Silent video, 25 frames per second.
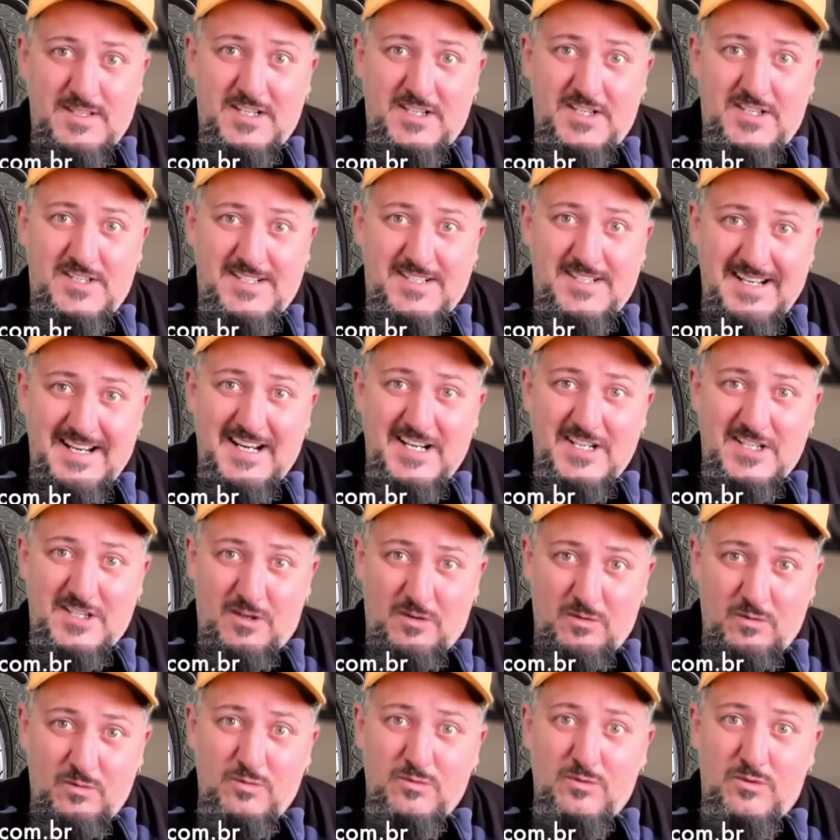seja
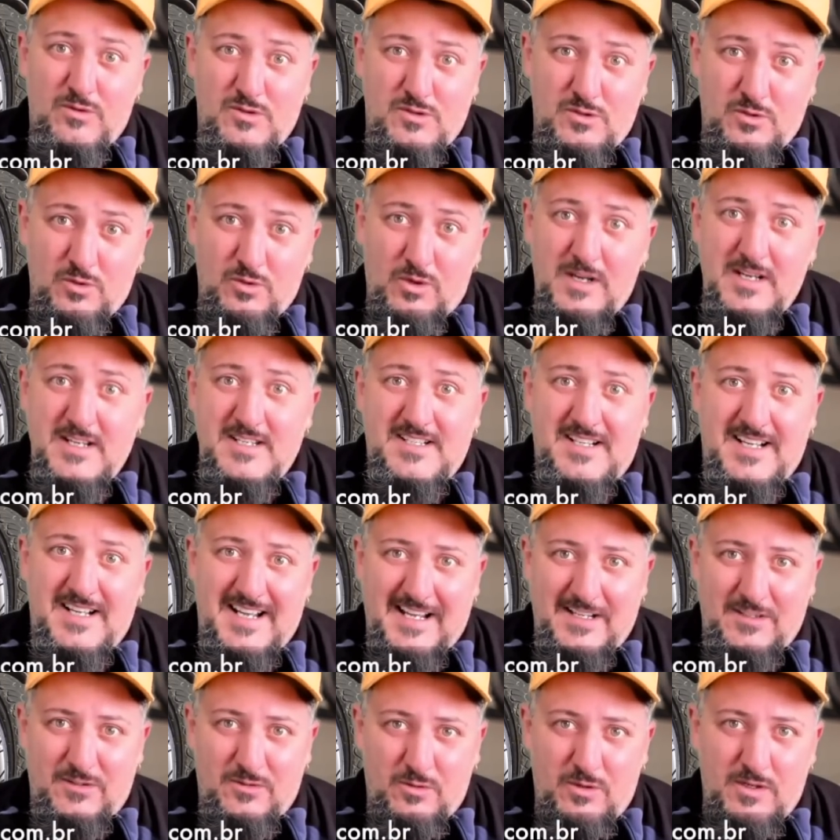um dos dois
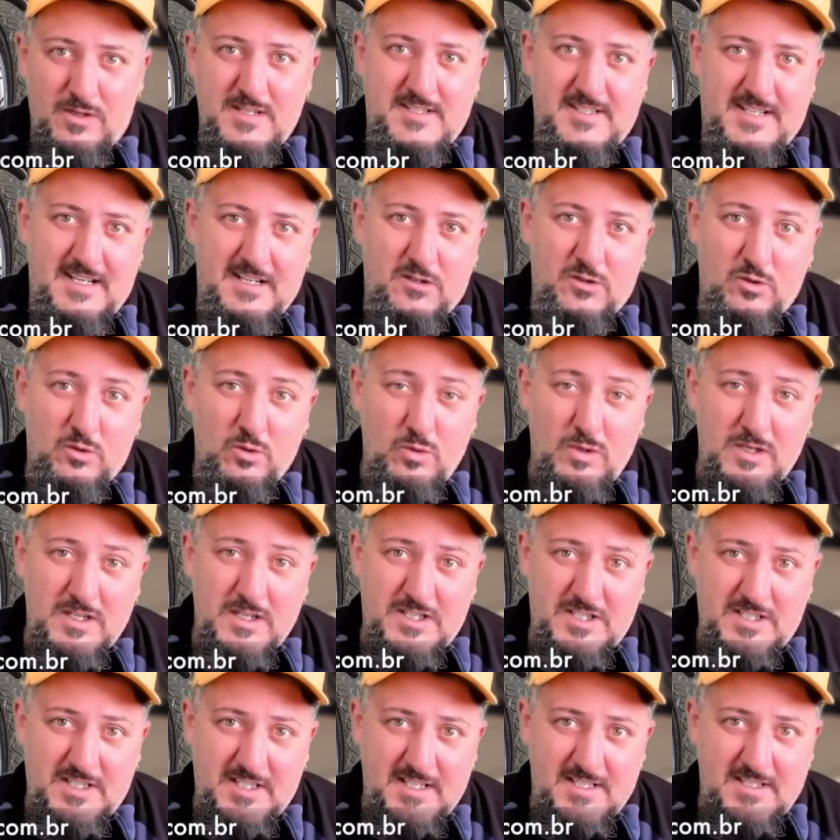ganhadores, tem duas
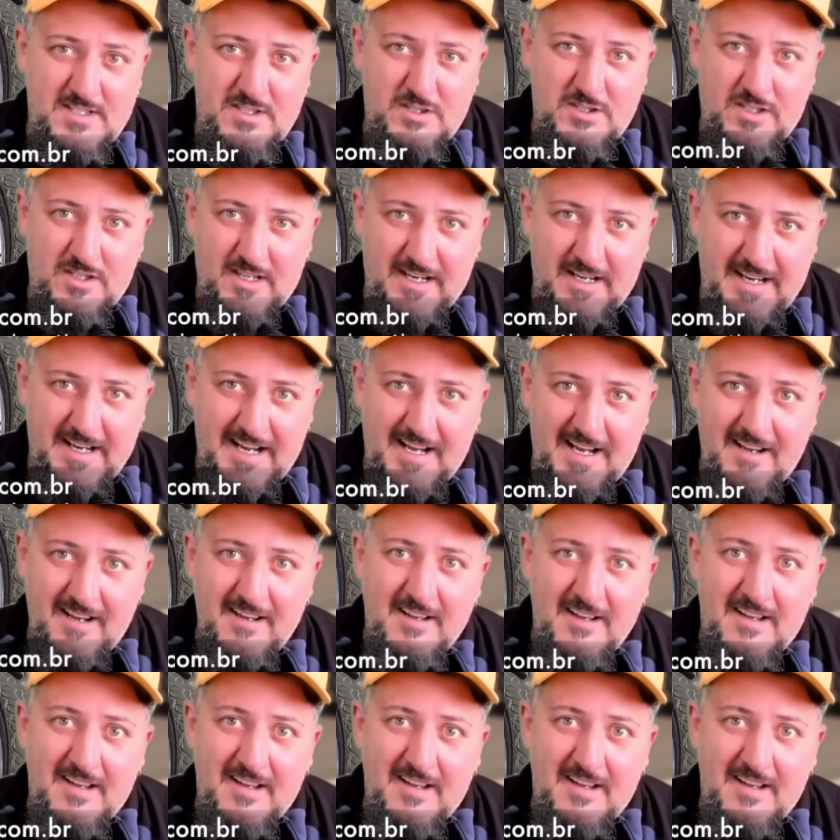chances de ganhar,